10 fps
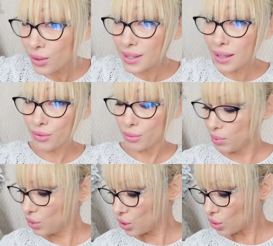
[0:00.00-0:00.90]
ça vous
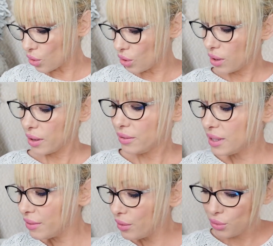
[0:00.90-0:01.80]
bouge trop,
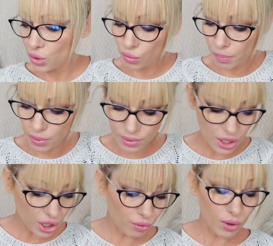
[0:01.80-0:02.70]
vous avez vu, je vous pose à
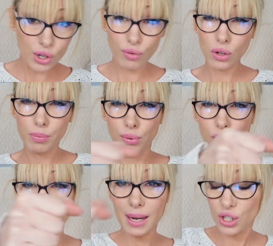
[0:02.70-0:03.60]
chaque fois, je vogue plus
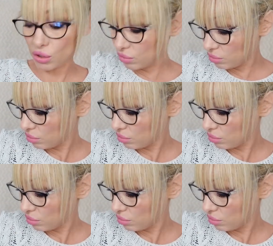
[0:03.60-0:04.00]
en marchant.